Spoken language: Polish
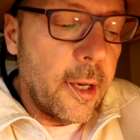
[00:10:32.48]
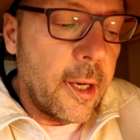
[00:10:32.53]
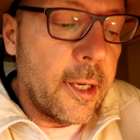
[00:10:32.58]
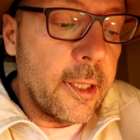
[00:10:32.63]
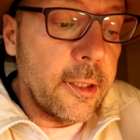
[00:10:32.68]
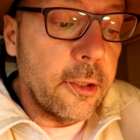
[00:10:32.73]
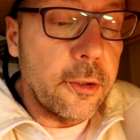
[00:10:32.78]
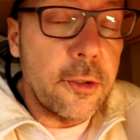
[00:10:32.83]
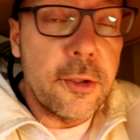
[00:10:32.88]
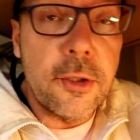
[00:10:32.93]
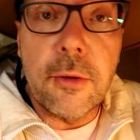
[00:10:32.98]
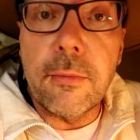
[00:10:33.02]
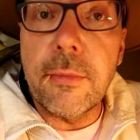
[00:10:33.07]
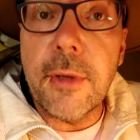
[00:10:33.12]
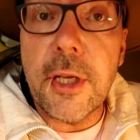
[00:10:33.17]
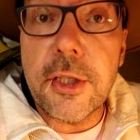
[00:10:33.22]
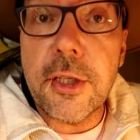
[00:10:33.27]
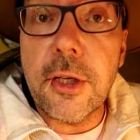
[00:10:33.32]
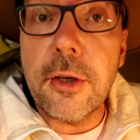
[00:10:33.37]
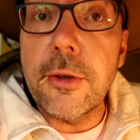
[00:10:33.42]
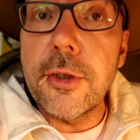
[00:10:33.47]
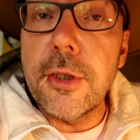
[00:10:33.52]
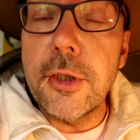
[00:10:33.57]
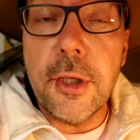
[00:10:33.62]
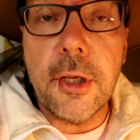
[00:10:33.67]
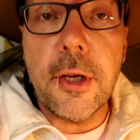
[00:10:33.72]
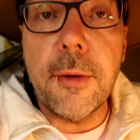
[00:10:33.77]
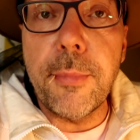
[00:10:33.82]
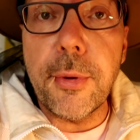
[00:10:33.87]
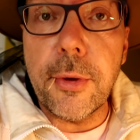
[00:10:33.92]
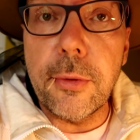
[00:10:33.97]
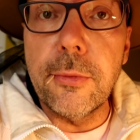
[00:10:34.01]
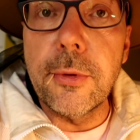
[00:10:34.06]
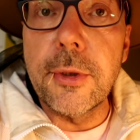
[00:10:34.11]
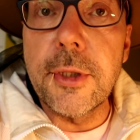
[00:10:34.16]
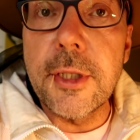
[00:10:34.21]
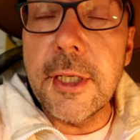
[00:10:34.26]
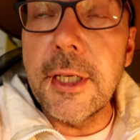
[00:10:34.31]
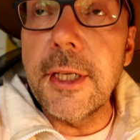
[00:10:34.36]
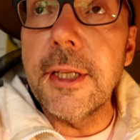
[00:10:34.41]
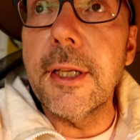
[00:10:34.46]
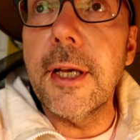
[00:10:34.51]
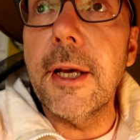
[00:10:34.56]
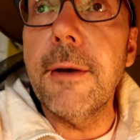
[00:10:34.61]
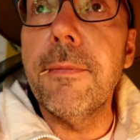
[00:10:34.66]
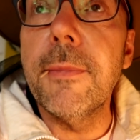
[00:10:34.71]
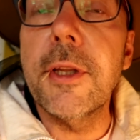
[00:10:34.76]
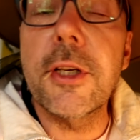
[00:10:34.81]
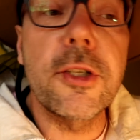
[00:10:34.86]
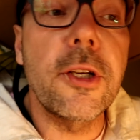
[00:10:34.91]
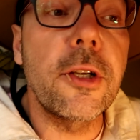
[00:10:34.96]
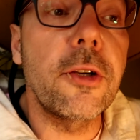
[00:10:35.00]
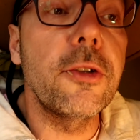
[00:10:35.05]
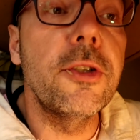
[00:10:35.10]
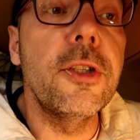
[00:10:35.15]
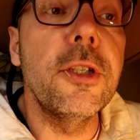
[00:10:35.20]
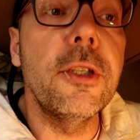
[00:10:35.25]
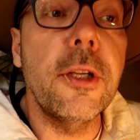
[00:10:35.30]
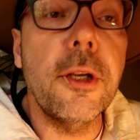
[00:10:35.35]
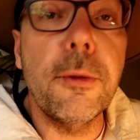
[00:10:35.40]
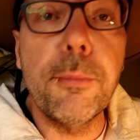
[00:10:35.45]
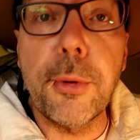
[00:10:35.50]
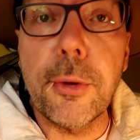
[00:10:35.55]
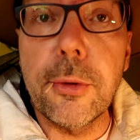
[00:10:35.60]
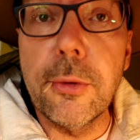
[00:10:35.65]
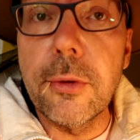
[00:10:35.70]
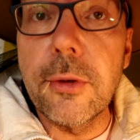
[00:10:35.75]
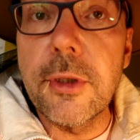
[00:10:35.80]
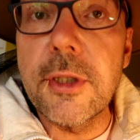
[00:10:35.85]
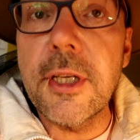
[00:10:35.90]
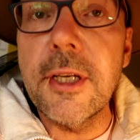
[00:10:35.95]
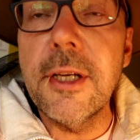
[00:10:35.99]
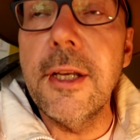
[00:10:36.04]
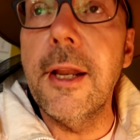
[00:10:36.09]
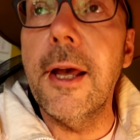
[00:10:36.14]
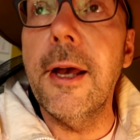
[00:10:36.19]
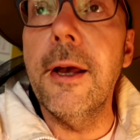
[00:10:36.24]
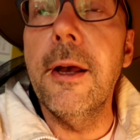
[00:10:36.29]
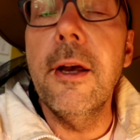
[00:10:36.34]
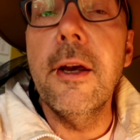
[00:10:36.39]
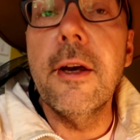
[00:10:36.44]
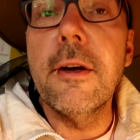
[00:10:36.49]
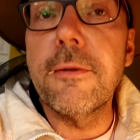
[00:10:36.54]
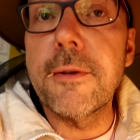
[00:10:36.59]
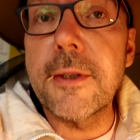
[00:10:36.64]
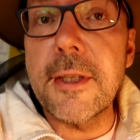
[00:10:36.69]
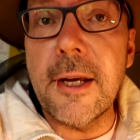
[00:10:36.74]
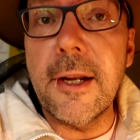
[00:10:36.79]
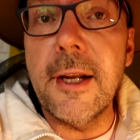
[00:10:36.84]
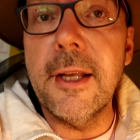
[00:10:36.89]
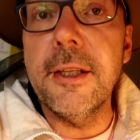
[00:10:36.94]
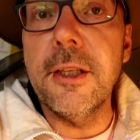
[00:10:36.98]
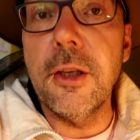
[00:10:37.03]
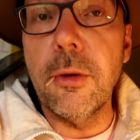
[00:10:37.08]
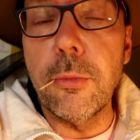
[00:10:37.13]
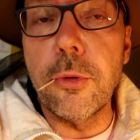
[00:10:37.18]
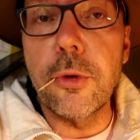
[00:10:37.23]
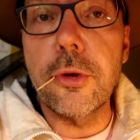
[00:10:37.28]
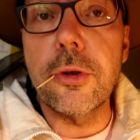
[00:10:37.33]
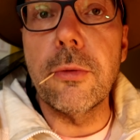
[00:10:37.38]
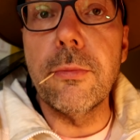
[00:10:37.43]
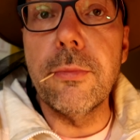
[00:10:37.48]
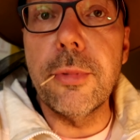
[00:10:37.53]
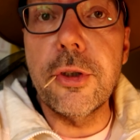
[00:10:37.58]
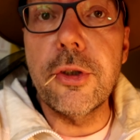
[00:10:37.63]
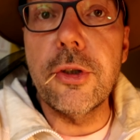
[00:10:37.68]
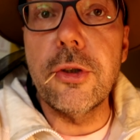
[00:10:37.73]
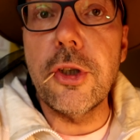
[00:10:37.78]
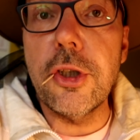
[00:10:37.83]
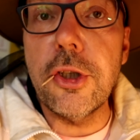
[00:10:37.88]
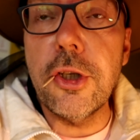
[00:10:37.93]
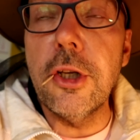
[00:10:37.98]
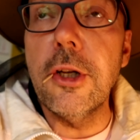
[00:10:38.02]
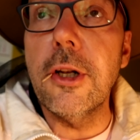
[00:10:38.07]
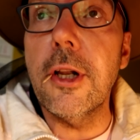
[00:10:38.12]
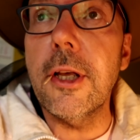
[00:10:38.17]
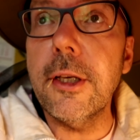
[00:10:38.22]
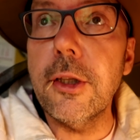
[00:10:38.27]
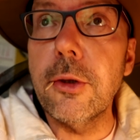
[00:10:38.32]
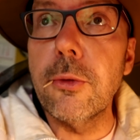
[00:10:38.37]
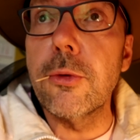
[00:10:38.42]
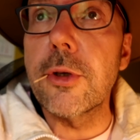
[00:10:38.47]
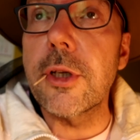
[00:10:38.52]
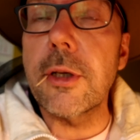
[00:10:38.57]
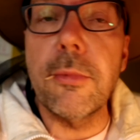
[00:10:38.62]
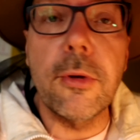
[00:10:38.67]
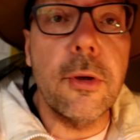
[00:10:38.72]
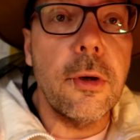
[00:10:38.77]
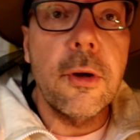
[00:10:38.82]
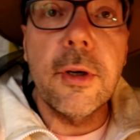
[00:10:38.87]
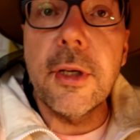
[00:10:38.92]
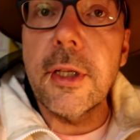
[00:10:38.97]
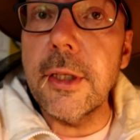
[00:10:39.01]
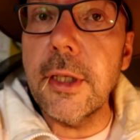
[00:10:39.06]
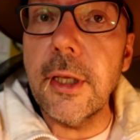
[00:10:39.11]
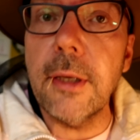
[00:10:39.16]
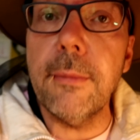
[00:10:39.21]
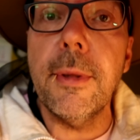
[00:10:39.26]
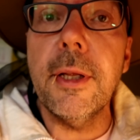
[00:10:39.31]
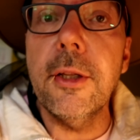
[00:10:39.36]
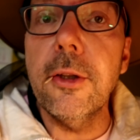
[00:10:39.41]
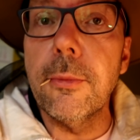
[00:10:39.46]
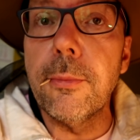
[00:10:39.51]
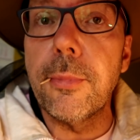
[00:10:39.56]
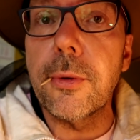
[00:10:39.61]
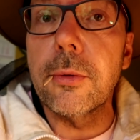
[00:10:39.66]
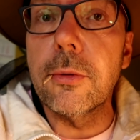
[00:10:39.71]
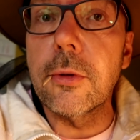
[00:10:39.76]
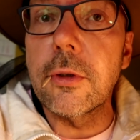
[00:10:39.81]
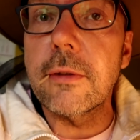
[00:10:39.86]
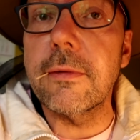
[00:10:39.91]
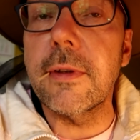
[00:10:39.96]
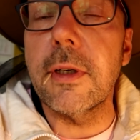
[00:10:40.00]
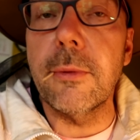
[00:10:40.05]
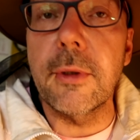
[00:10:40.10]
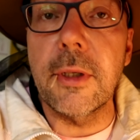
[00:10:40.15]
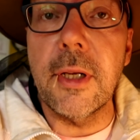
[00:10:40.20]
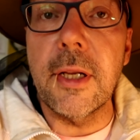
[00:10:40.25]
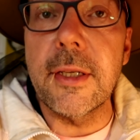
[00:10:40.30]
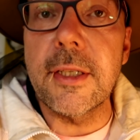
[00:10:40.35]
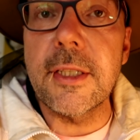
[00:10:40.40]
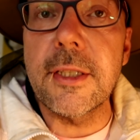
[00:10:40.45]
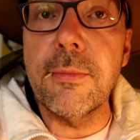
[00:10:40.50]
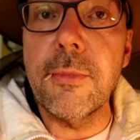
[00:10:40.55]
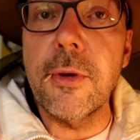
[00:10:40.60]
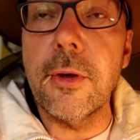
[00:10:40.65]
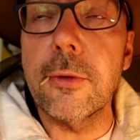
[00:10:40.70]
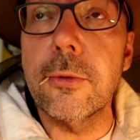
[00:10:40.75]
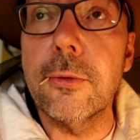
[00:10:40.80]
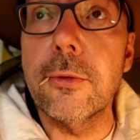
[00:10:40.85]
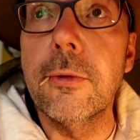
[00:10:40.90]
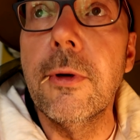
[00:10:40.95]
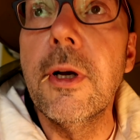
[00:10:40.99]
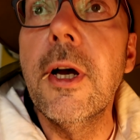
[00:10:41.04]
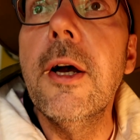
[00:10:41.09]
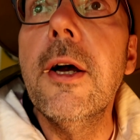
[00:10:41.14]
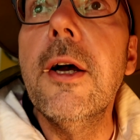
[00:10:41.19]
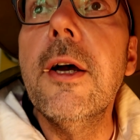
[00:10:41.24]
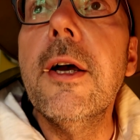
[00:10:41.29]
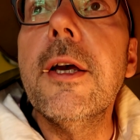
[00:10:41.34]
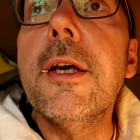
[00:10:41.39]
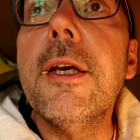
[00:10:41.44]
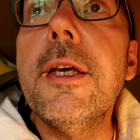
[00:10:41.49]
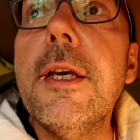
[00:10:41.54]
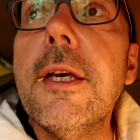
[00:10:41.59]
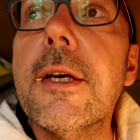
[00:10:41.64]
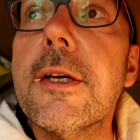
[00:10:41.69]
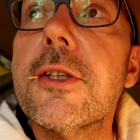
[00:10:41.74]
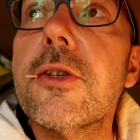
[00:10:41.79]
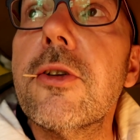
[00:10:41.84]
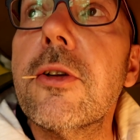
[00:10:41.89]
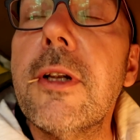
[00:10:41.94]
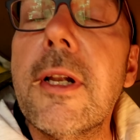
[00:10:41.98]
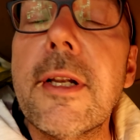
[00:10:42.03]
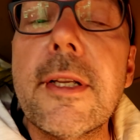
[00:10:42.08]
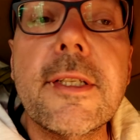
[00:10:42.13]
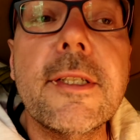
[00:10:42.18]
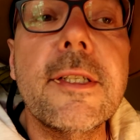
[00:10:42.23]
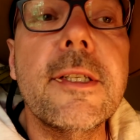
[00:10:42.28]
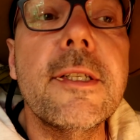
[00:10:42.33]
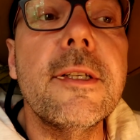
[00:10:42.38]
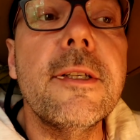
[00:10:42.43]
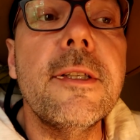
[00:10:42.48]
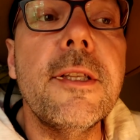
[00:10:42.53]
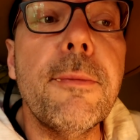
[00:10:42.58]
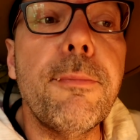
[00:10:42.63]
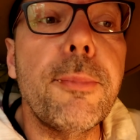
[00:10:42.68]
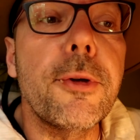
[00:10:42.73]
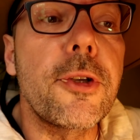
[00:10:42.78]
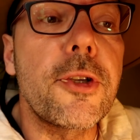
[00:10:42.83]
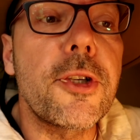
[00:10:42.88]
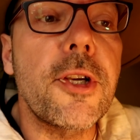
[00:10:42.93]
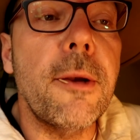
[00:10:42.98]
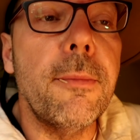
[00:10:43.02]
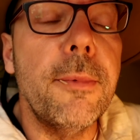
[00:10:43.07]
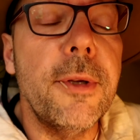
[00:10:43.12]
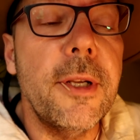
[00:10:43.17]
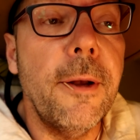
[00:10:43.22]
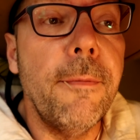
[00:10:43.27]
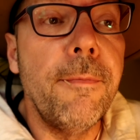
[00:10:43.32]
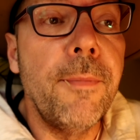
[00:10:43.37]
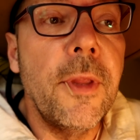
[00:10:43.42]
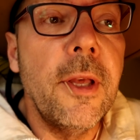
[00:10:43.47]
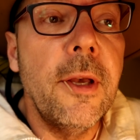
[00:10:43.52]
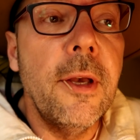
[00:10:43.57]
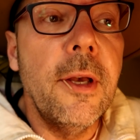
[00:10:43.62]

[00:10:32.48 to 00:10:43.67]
a to są nasze rodziny reprodukcyjne. Nasze rodziny reprodukcyjne wcale nie muszą być silne i duże, bo one nie będą produkowały dla nas miodu i jest to dla nas niepotrzebne.